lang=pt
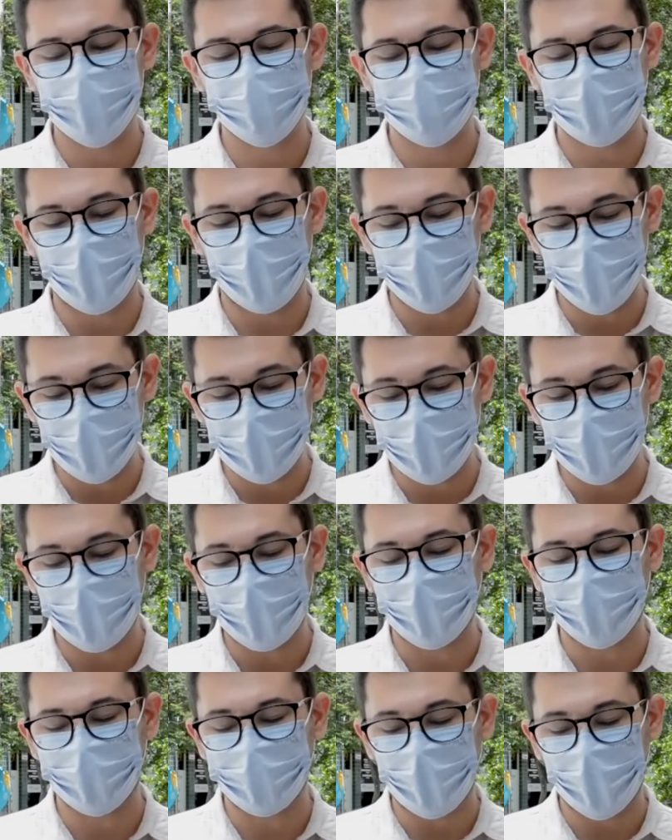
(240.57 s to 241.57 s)
a Sulamita,
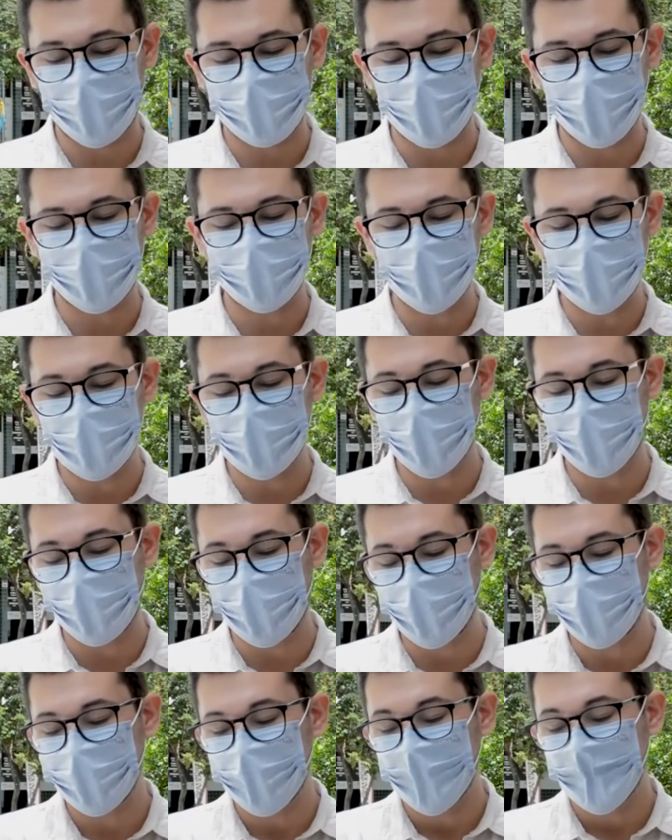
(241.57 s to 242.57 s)
a Flávia e
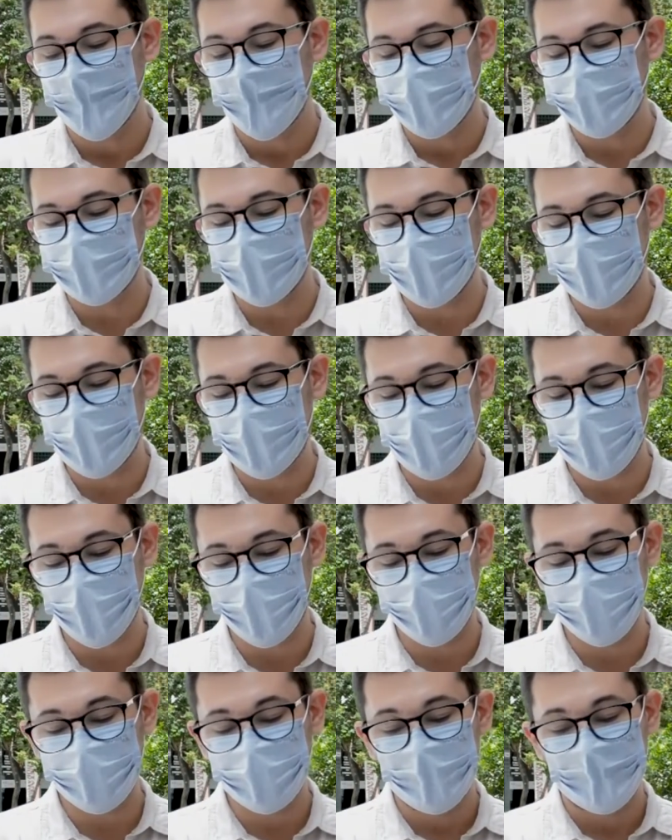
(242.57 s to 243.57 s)
também o
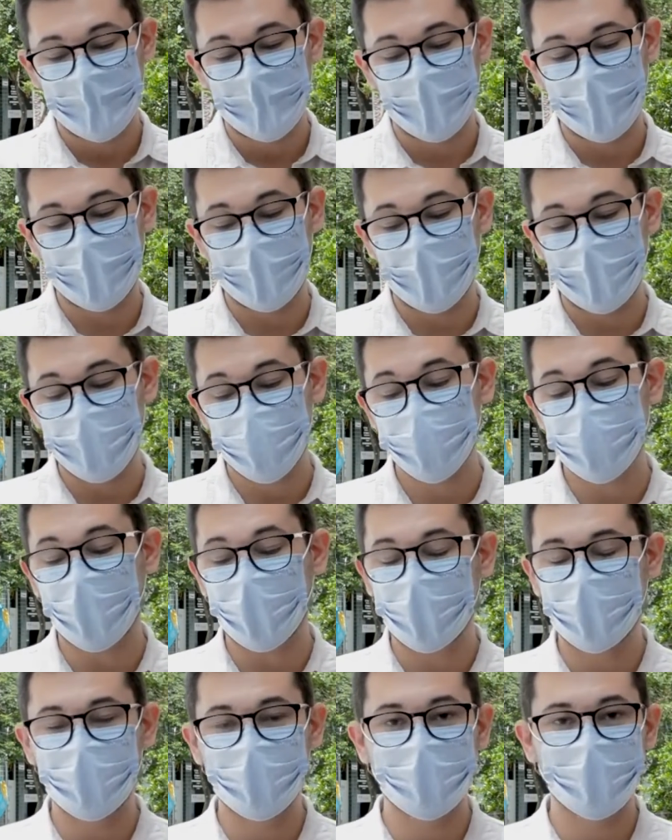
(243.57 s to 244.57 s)
negão é, eh,
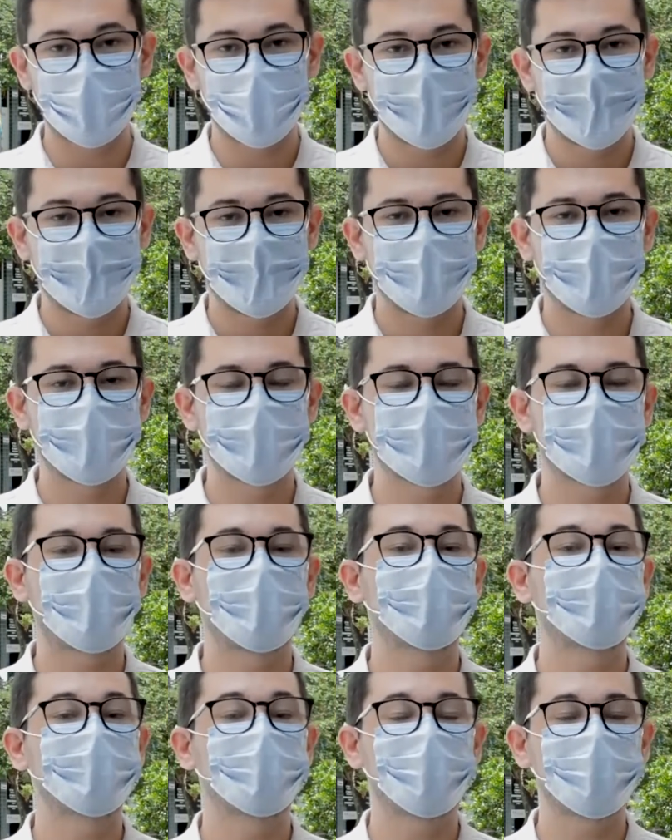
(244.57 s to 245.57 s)
Shaquila, que
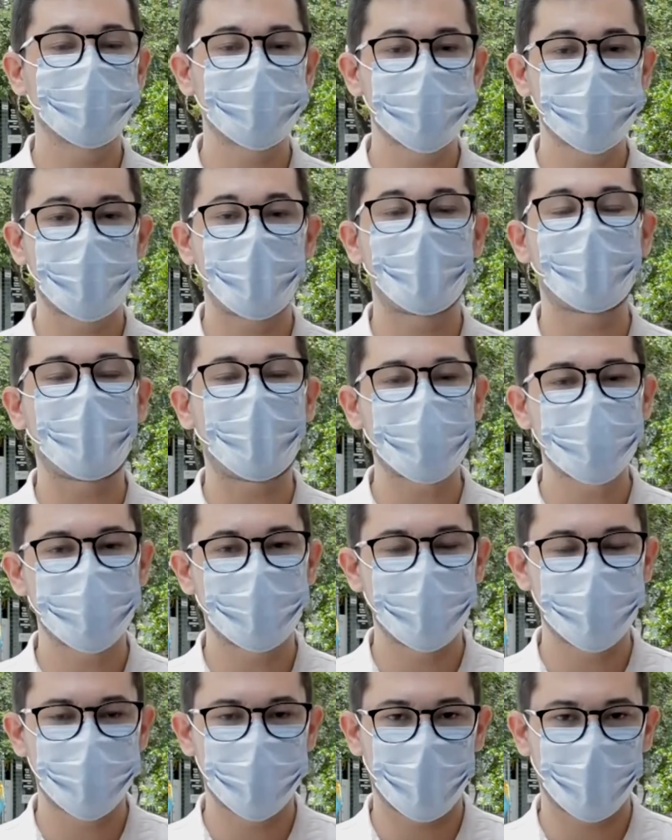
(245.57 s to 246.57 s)
estão todos com mais de
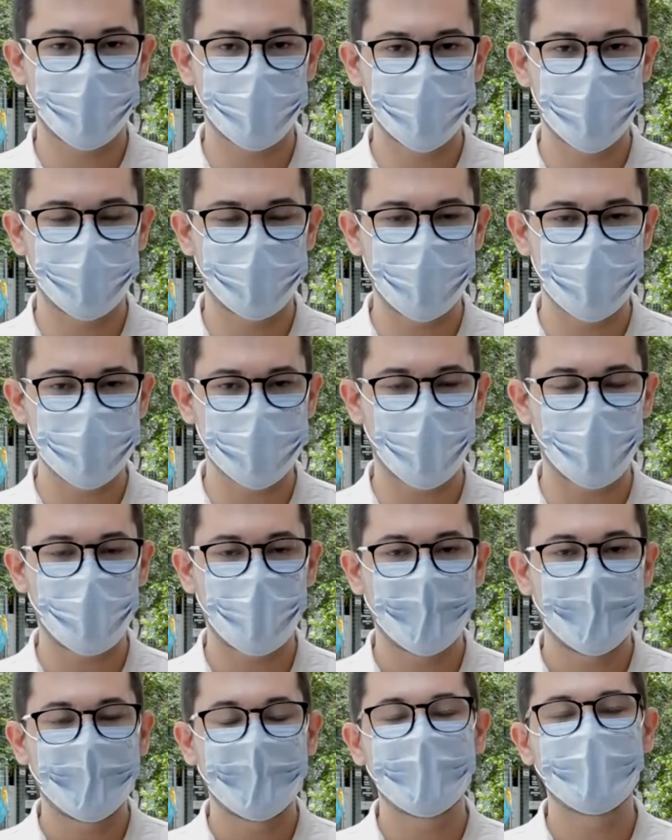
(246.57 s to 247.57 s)
20 anos de prisão
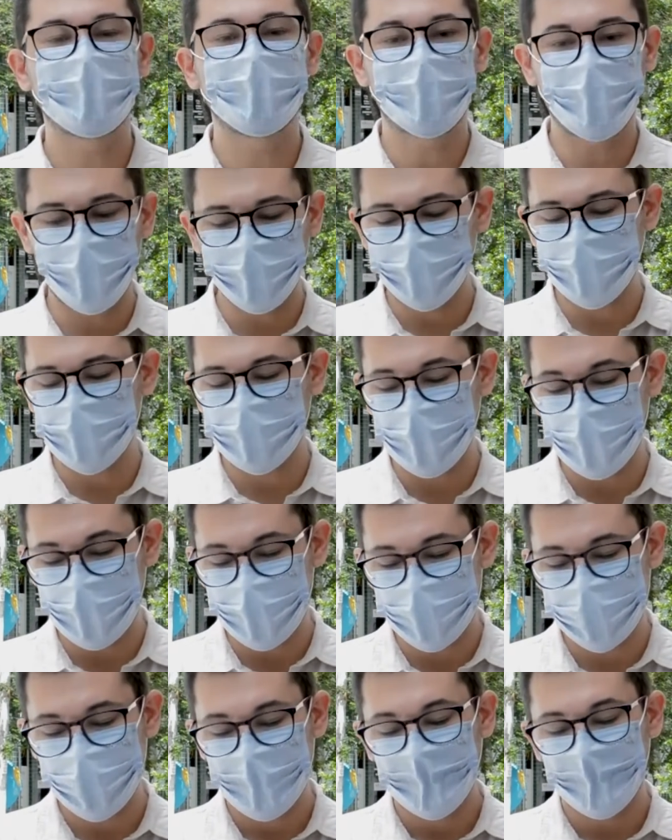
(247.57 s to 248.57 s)
e todos
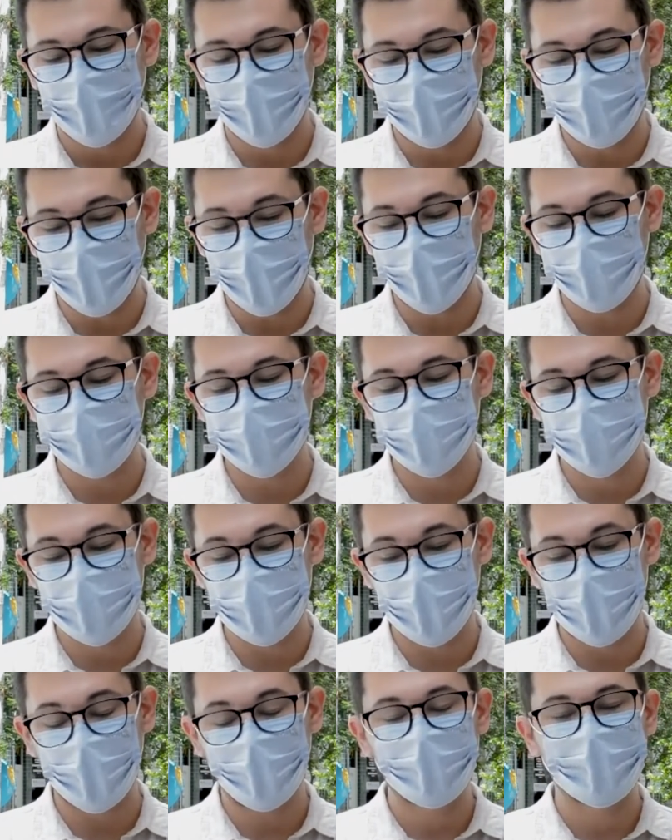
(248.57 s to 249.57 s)
eles vão
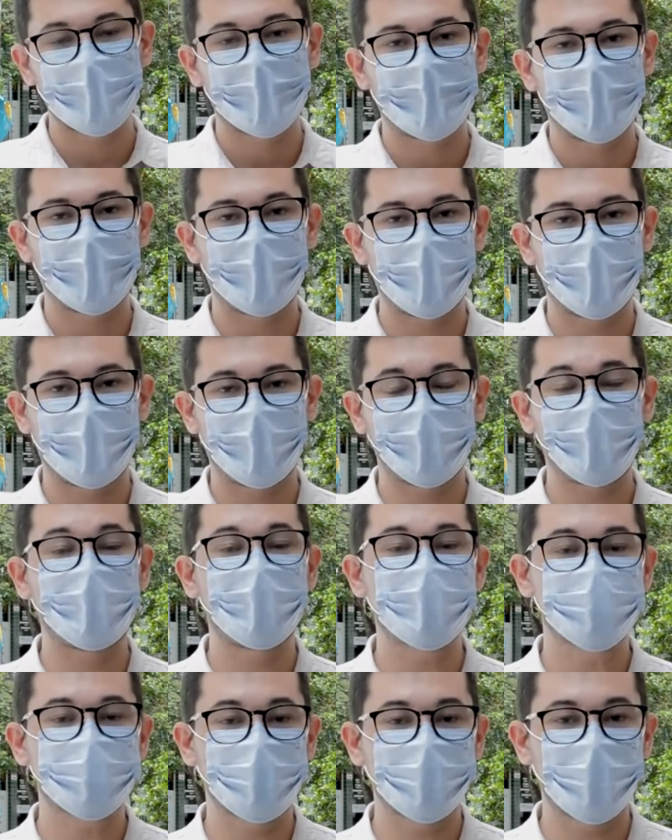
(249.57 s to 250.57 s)
ser é, vão
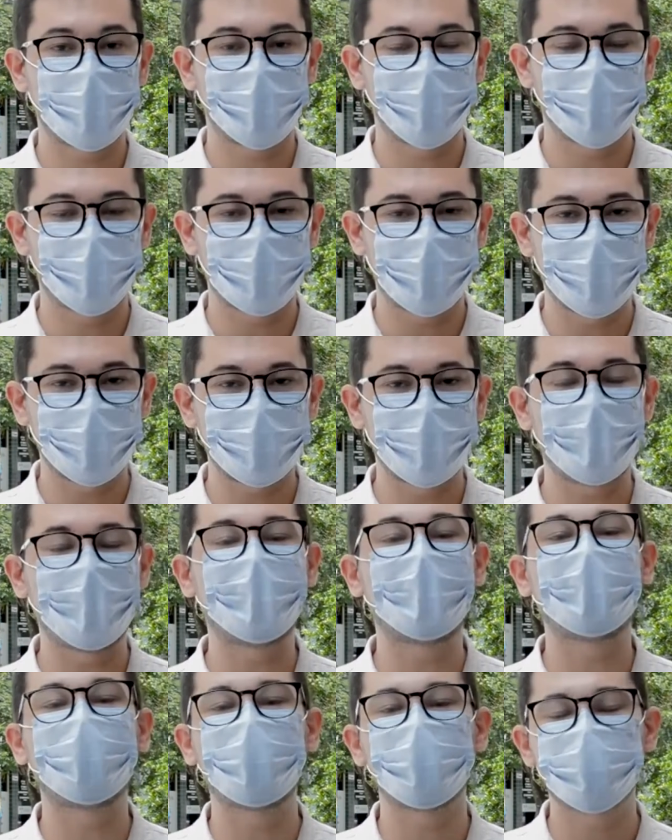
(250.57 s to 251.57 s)
responder pelo crime
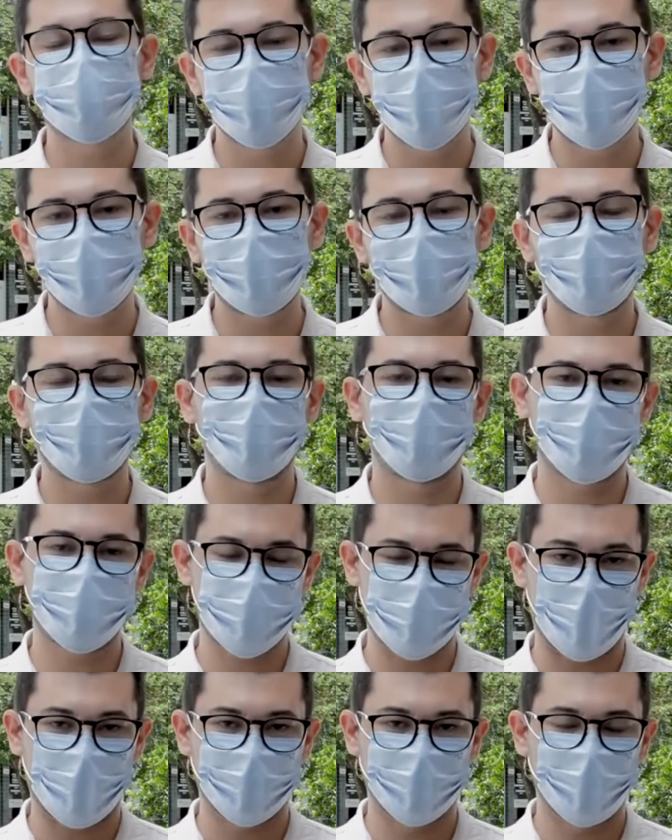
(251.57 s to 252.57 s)
em regime
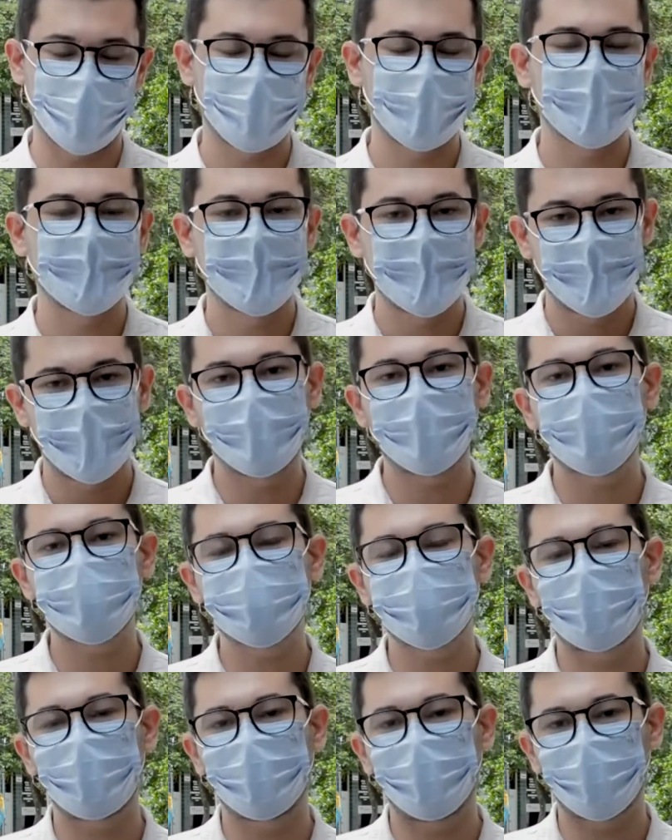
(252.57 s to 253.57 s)
fechado.
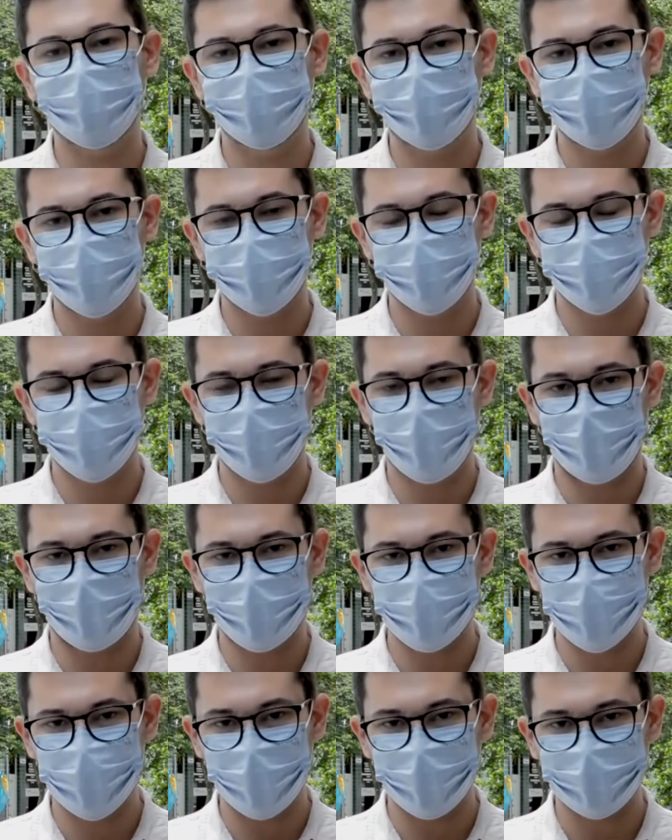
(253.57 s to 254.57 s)
Wanderson, eu volto no estúdio com
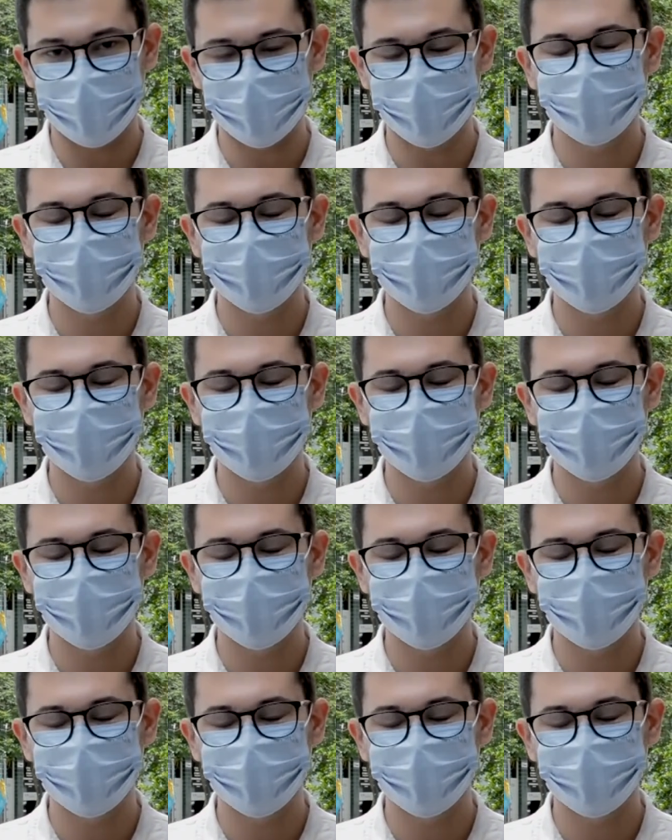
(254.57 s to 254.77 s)
você.